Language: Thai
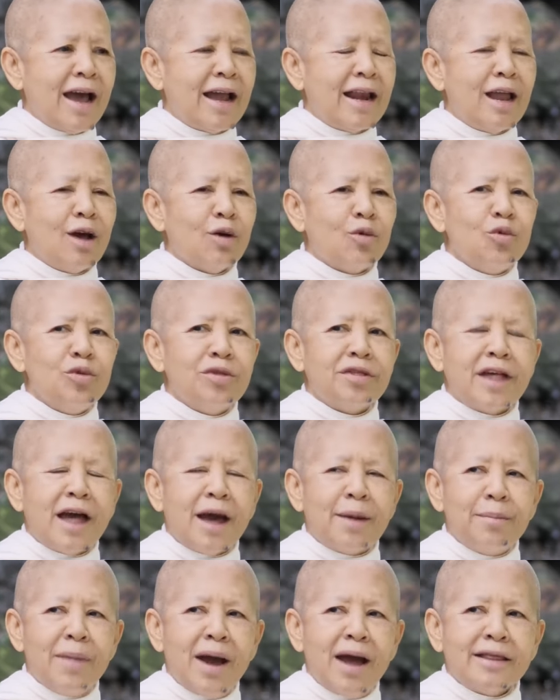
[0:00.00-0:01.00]
และคุณ
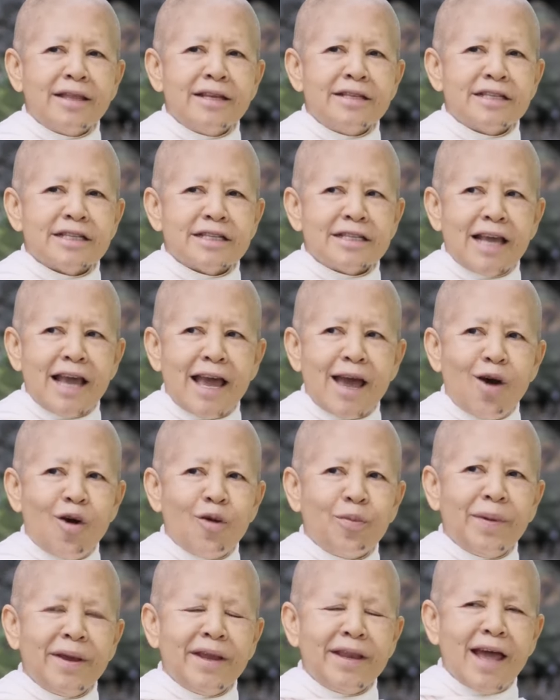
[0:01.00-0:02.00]
สามารถที่จะแชร์อ
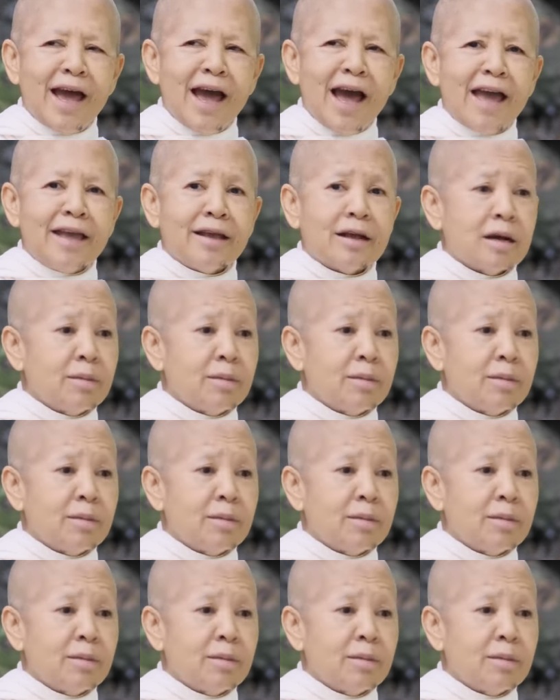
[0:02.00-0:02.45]
อกไปได้